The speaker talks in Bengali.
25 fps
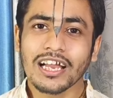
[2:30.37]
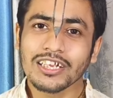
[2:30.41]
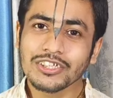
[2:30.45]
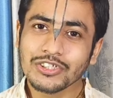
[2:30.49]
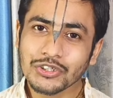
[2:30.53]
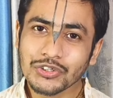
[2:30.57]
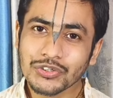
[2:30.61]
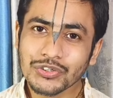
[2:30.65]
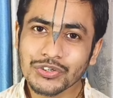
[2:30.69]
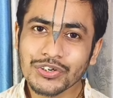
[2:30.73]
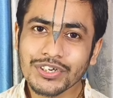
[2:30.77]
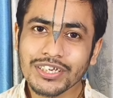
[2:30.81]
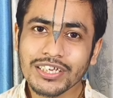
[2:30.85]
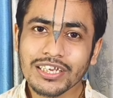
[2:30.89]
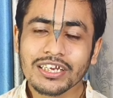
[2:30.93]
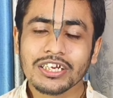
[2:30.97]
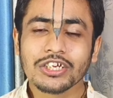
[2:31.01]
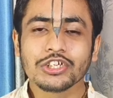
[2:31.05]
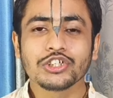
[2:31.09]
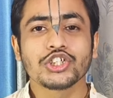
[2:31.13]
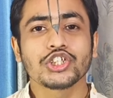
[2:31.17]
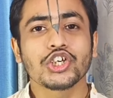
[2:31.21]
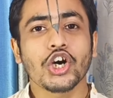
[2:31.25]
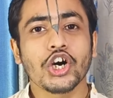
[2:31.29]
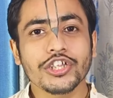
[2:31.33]
তাই জন্যই
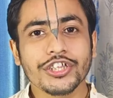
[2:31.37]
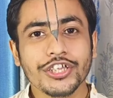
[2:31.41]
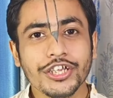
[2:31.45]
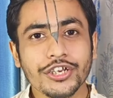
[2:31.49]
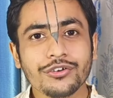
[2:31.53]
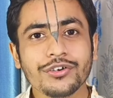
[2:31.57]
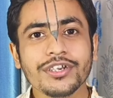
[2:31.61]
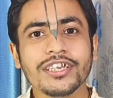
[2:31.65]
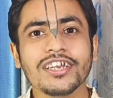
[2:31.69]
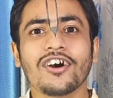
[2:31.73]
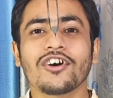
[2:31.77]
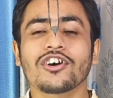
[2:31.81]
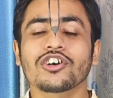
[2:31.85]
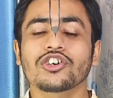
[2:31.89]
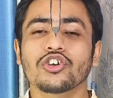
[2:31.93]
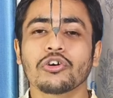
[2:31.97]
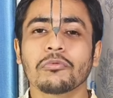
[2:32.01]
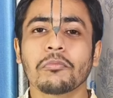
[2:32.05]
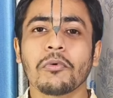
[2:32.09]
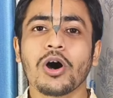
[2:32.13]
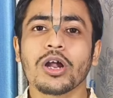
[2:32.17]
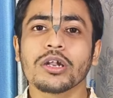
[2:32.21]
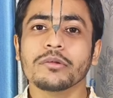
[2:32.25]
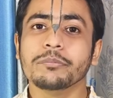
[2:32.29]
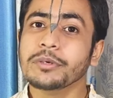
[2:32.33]
সতেরোই
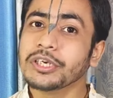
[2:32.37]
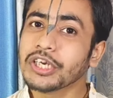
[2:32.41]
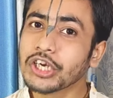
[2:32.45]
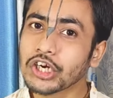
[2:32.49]
অক্টোবর